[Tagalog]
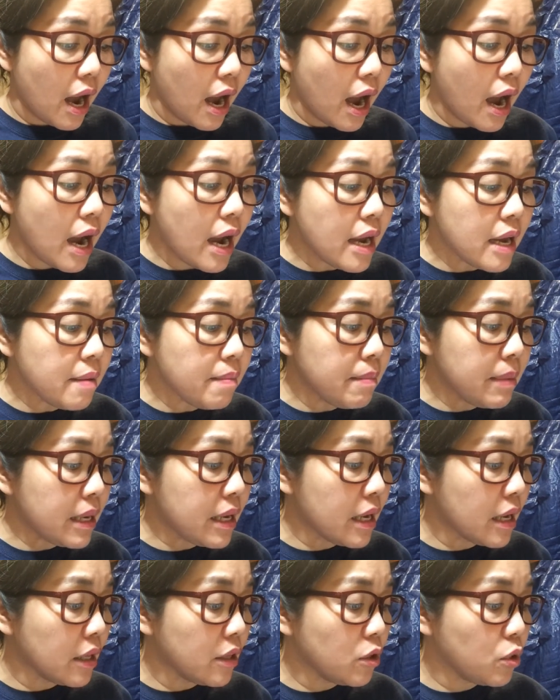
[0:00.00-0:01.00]
I
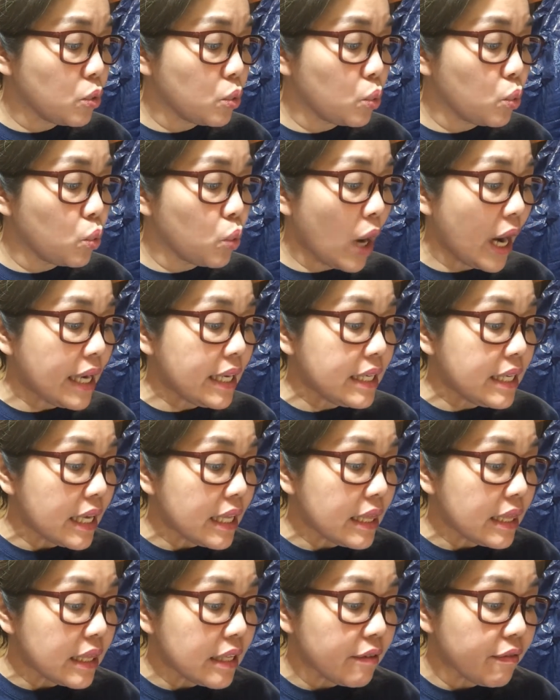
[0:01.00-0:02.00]
begin to
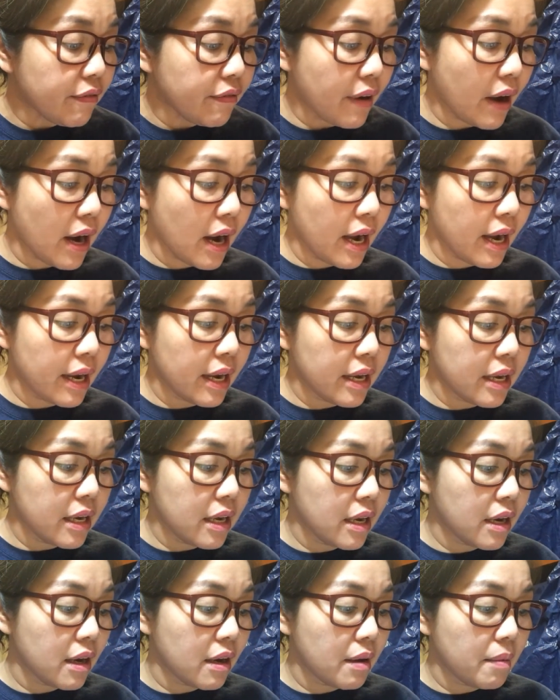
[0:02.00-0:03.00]
identify
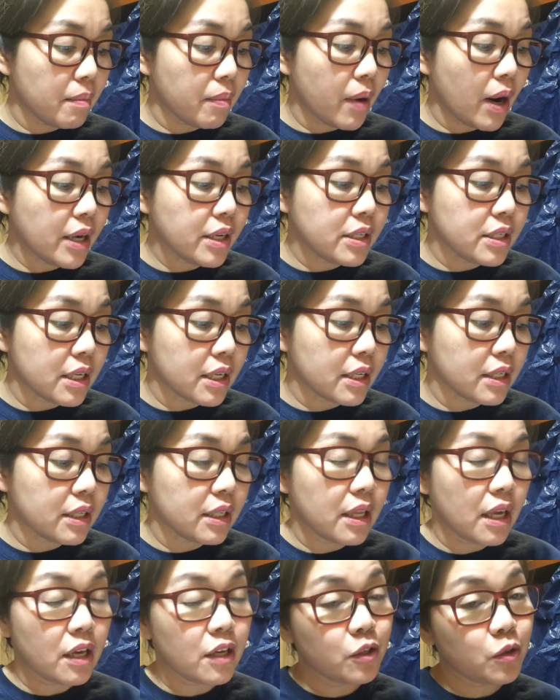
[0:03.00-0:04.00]
project
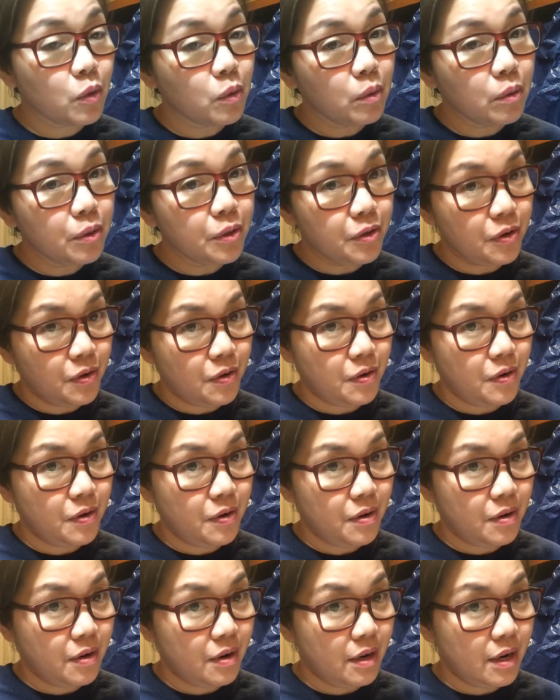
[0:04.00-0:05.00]
stakeholder,
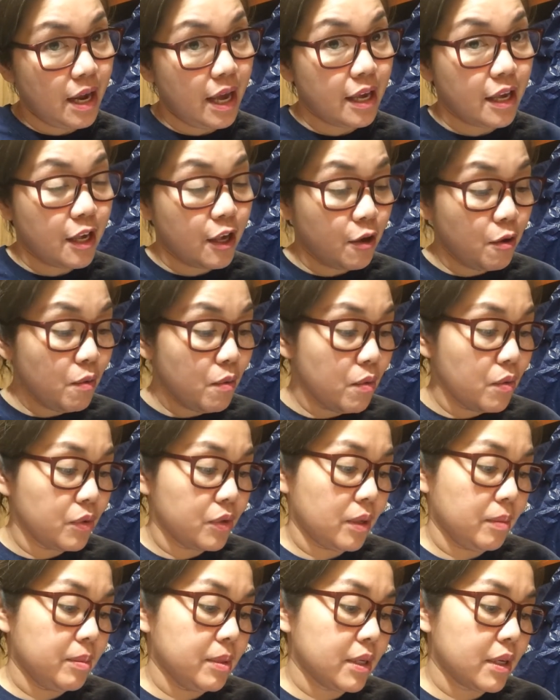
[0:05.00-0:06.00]
like you,
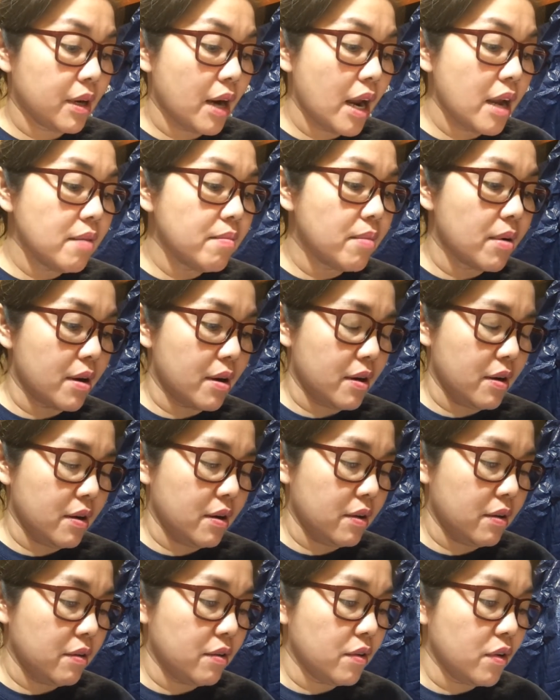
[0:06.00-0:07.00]
subscriber.
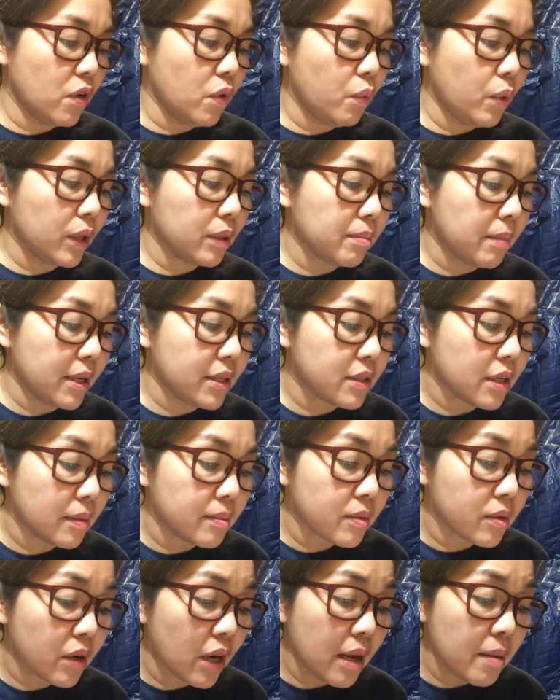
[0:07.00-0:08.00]
You know what my
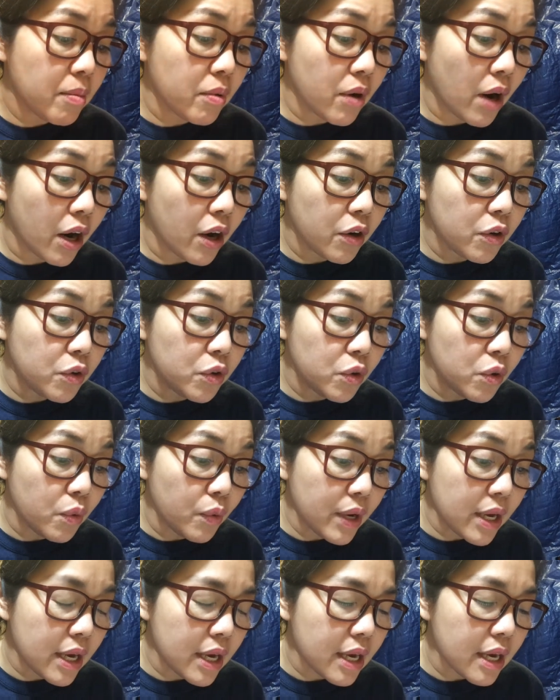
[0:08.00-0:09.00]
subscriber are
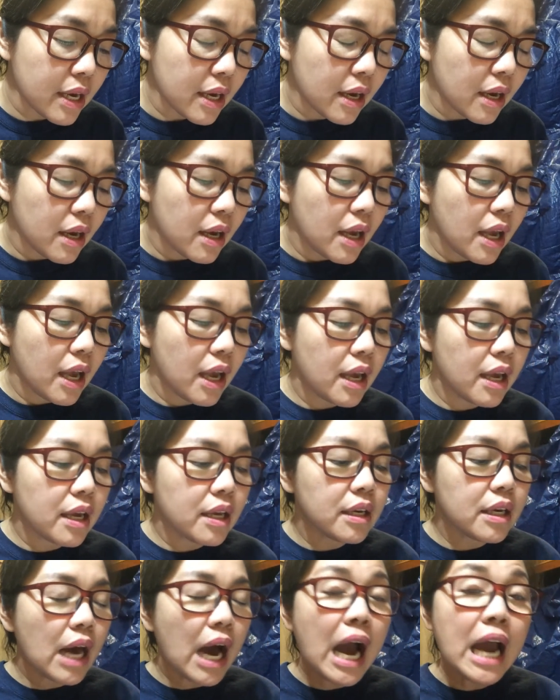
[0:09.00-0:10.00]
doing,
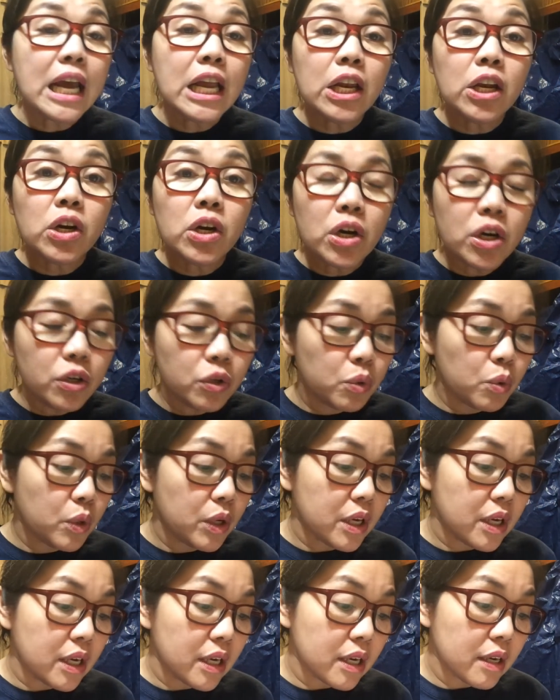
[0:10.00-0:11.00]
and I learn to
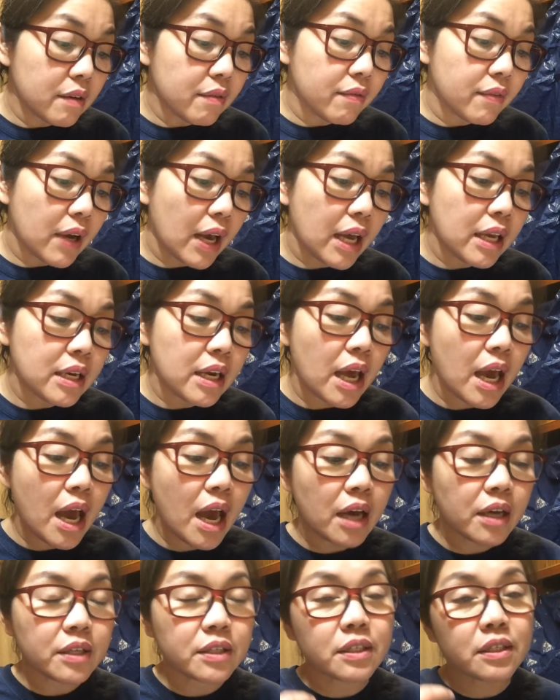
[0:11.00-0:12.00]
give an
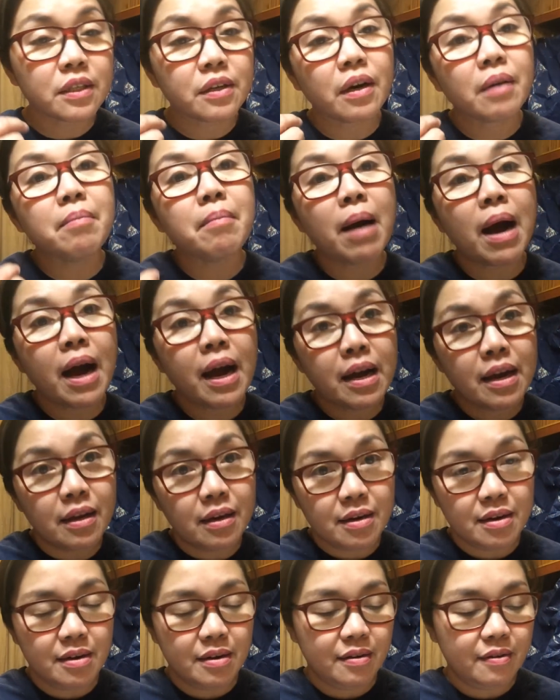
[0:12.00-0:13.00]
extra
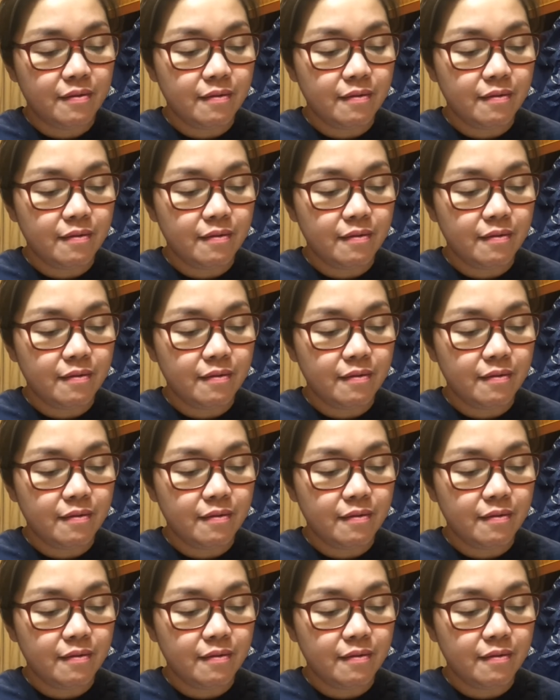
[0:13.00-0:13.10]
mile